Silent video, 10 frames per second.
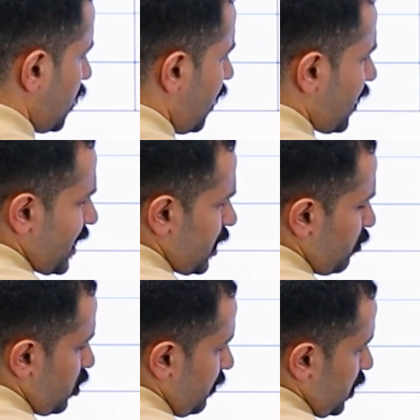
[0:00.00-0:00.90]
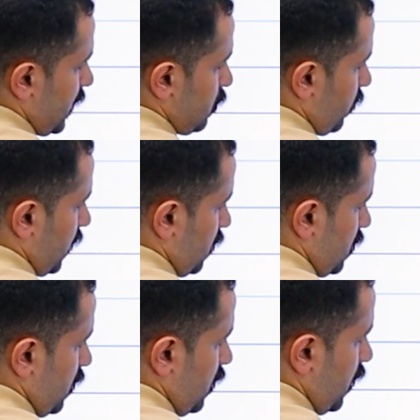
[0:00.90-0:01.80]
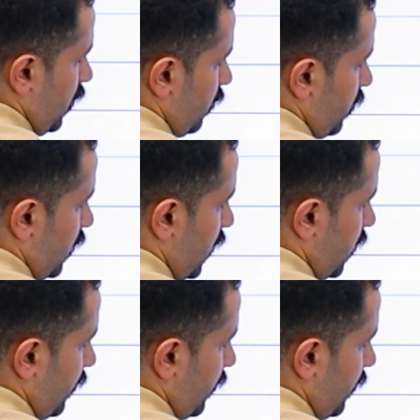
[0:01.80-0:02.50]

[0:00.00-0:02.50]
هذا كسر موجب مش رح نزله لتحت اصلا بتضلها